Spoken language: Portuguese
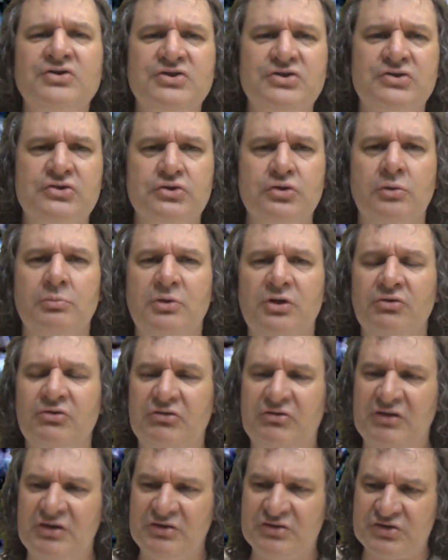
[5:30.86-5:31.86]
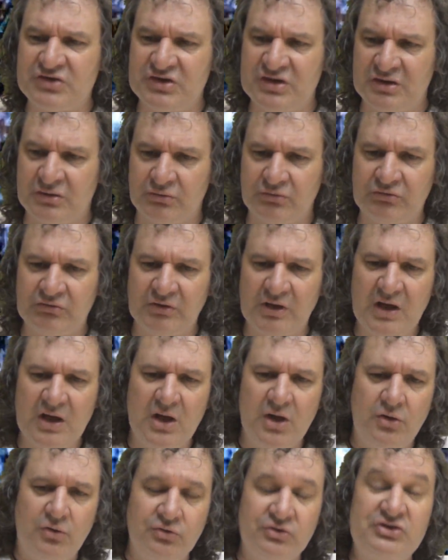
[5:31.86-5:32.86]
hoje sobre os sentidos,
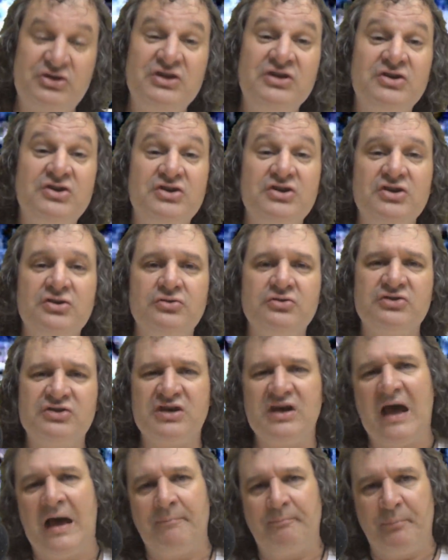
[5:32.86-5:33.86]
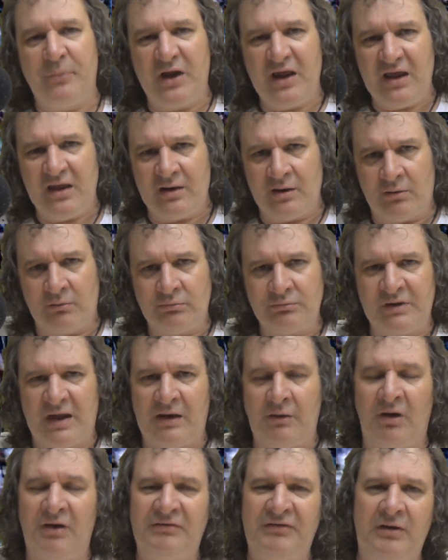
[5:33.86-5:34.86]
os sentidos que abriram
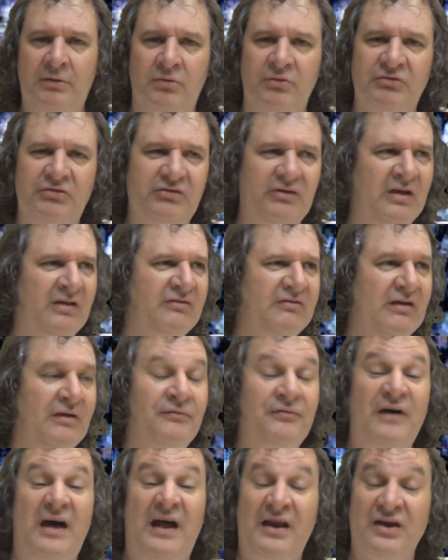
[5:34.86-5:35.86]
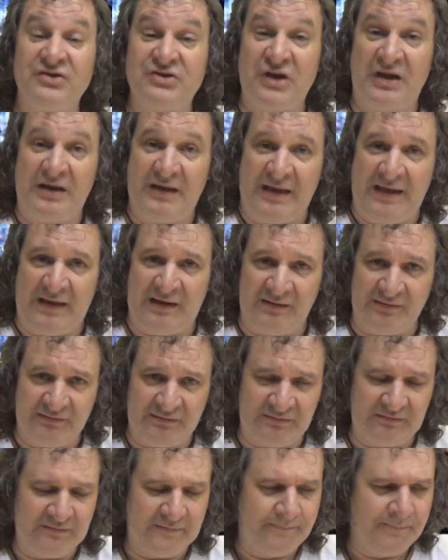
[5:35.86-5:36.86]
na nossa consciência várias
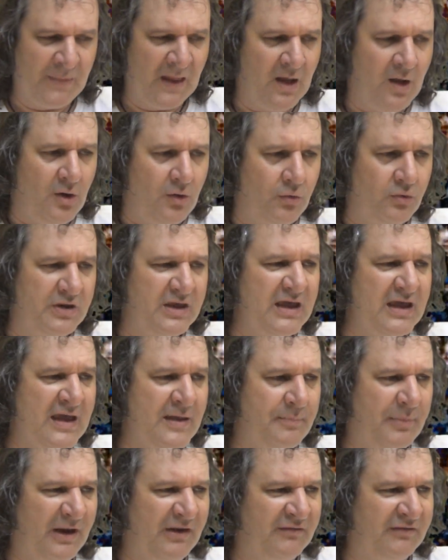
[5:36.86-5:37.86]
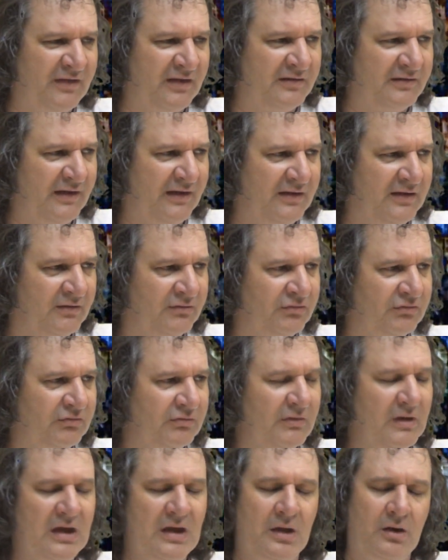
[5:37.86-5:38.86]
janelas. O que representa
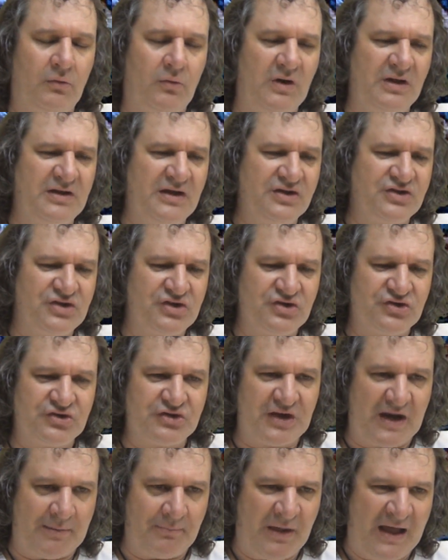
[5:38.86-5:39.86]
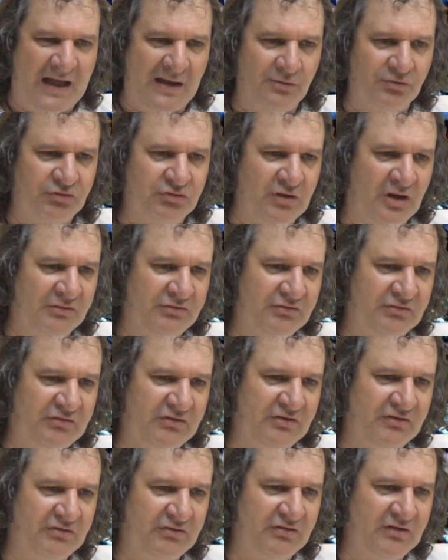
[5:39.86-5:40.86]
isso? Quando a gente trabalha os nossos
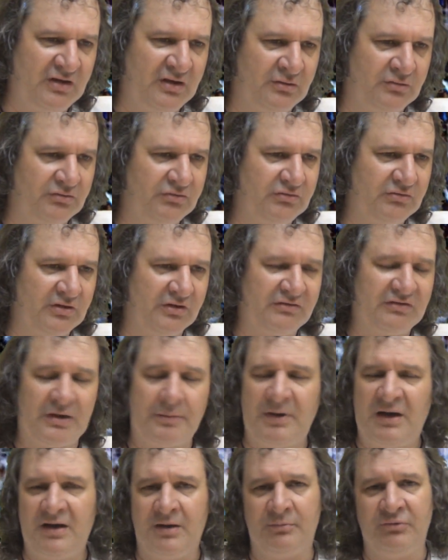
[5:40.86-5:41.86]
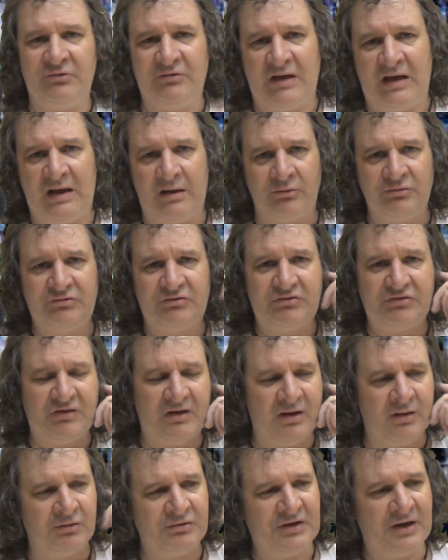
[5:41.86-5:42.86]
sentidos, nós trabalhamos a
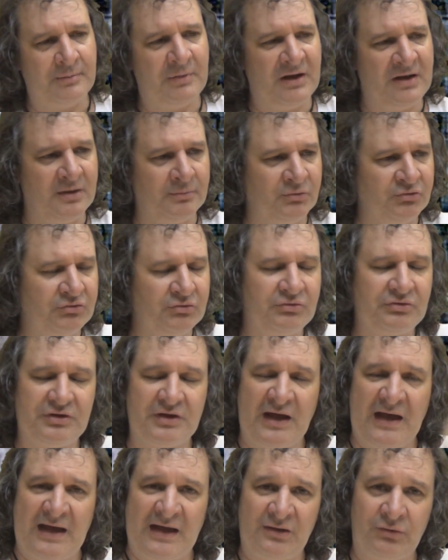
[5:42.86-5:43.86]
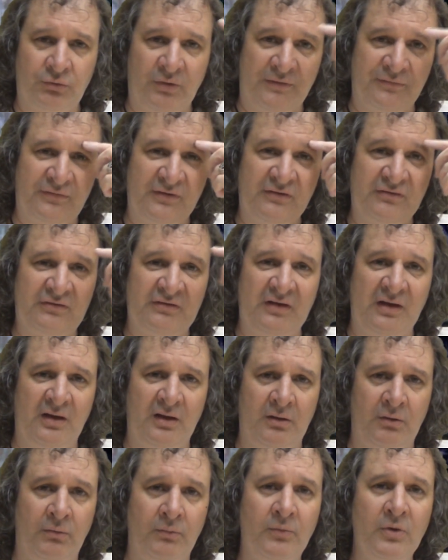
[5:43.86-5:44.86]
audição, trabalhamos o tato, a
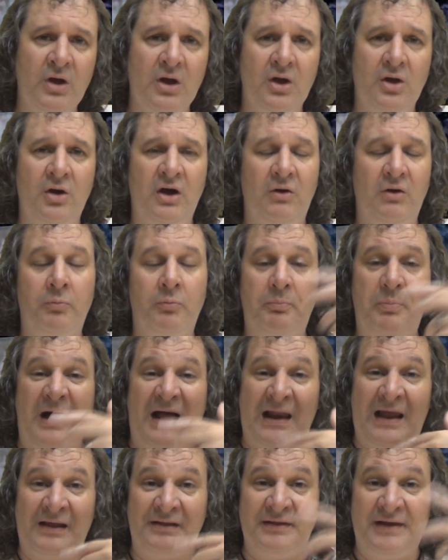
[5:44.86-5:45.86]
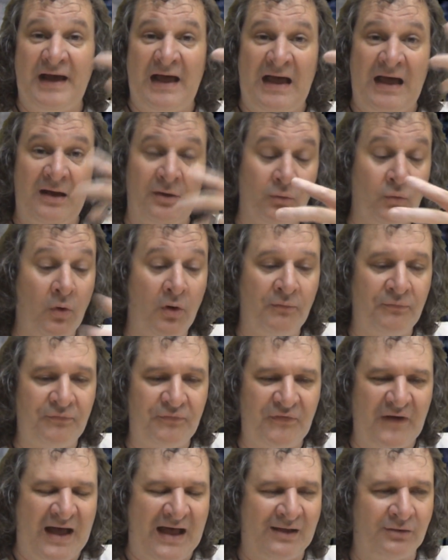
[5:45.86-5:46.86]
visão, o paladar, o
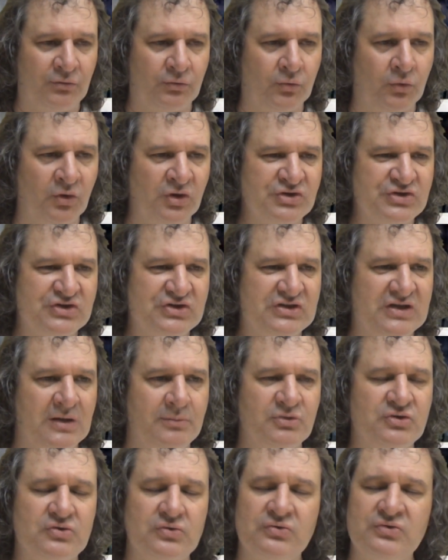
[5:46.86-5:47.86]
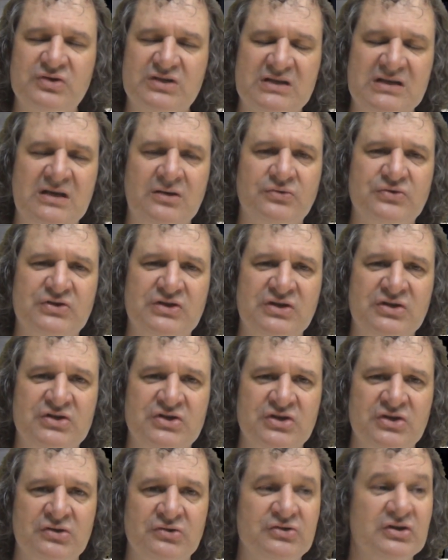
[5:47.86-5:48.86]
olfato, hoje estamos com cinco
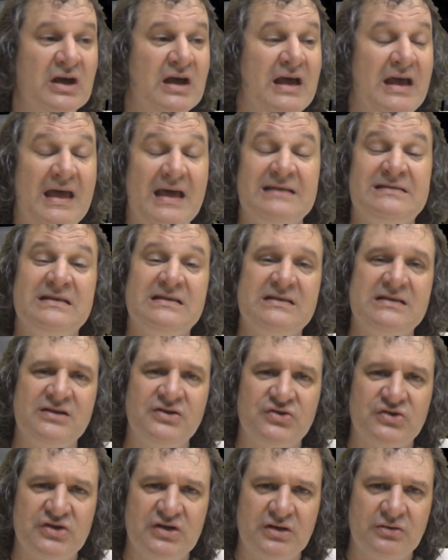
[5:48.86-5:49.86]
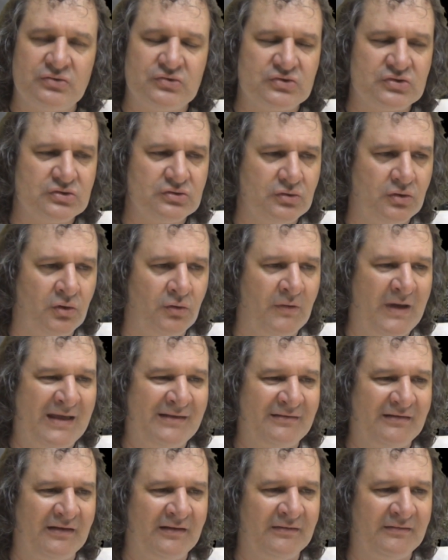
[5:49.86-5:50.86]
sentidos. Esses sentidos, ou
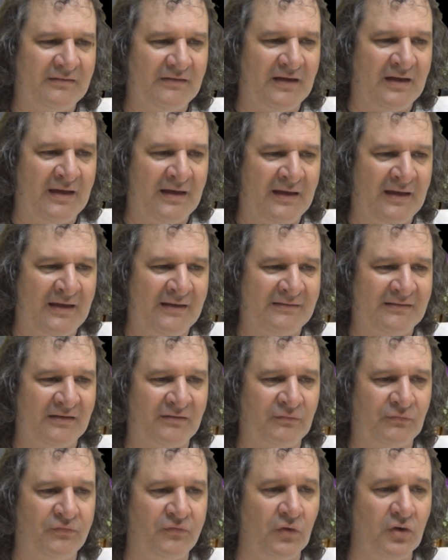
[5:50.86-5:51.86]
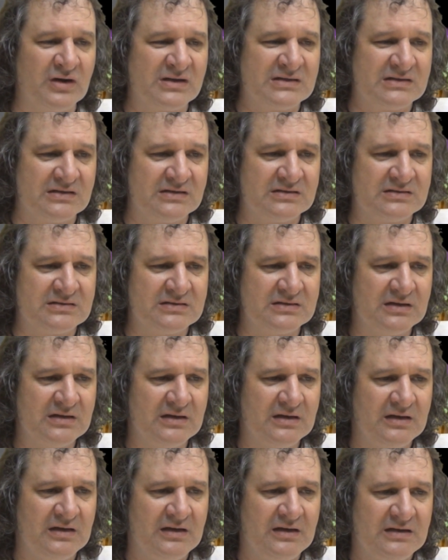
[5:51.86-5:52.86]
essas, é, essas forças
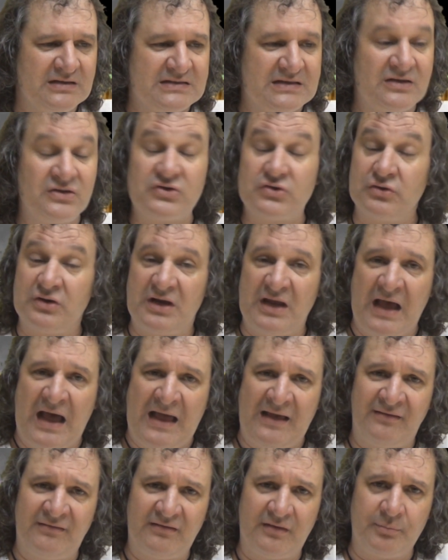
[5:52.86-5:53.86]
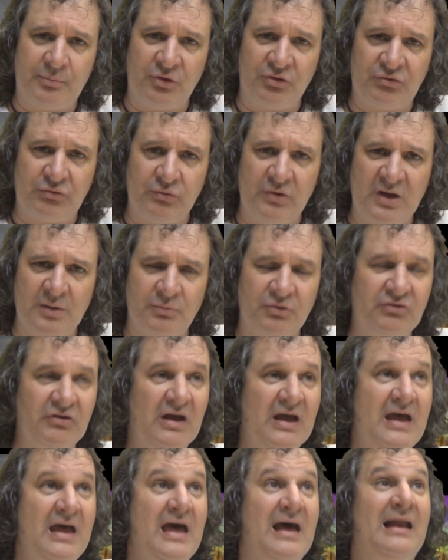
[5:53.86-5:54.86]
sensoriais que possuímos,
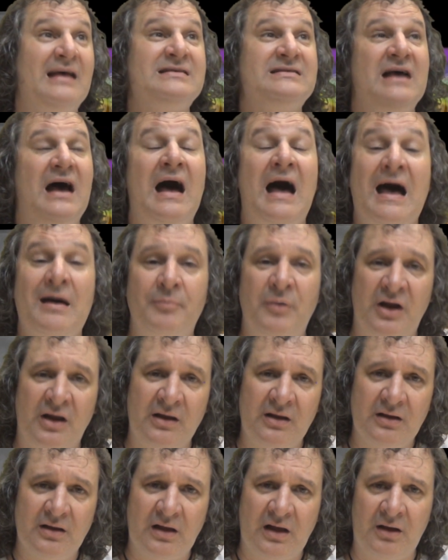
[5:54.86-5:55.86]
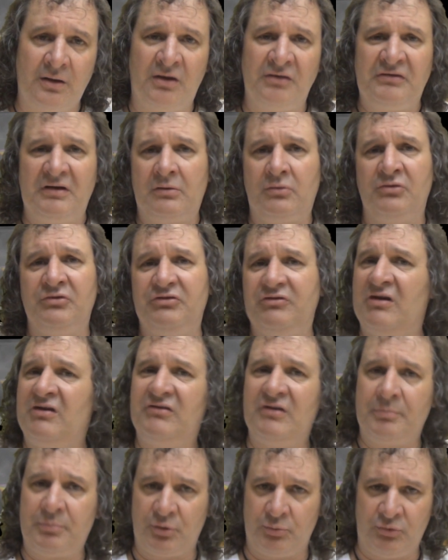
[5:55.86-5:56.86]
elas abrem a nossa
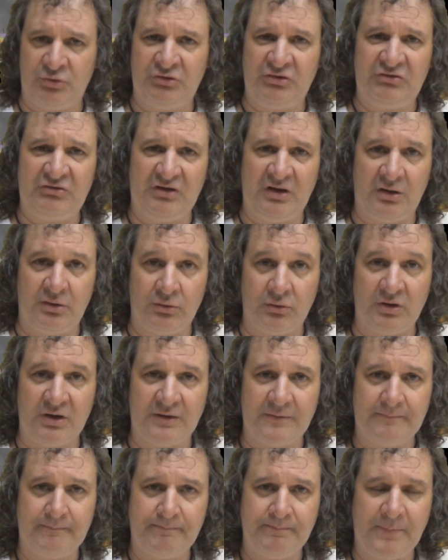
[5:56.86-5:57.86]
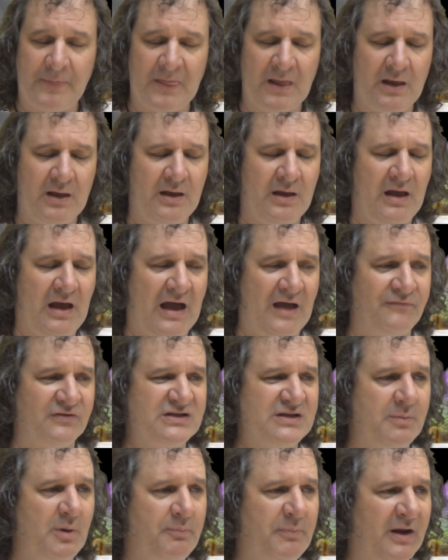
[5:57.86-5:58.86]
consciência para o mundo exterior. Aí
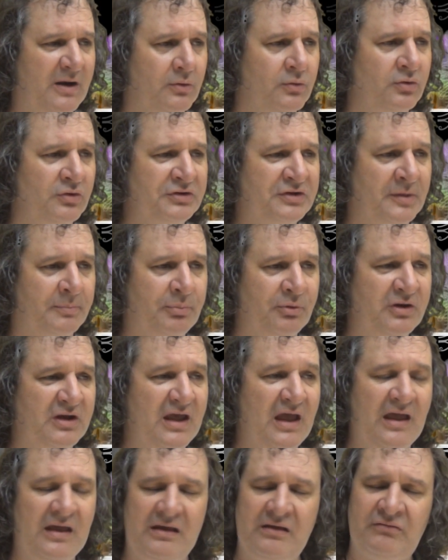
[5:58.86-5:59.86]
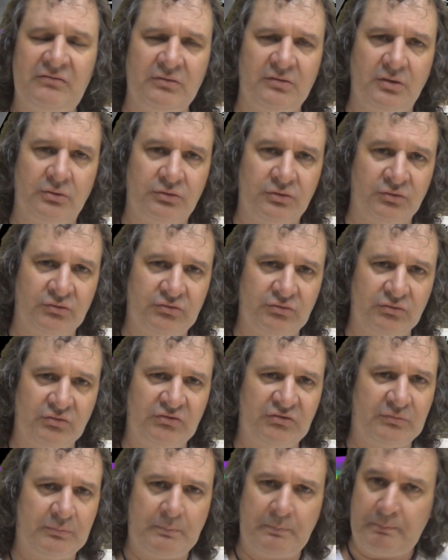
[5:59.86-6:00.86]
você me pergunta, por que isso, Newton
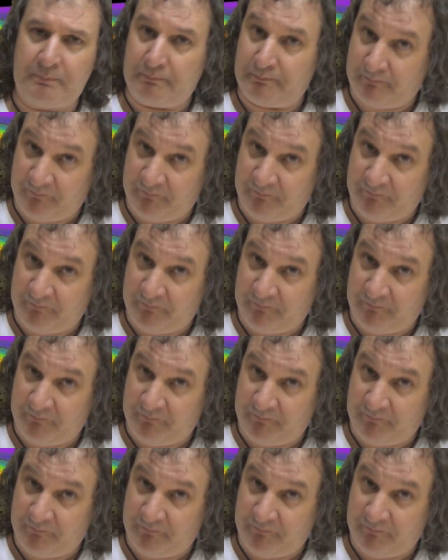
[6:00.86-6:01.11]
Schultz?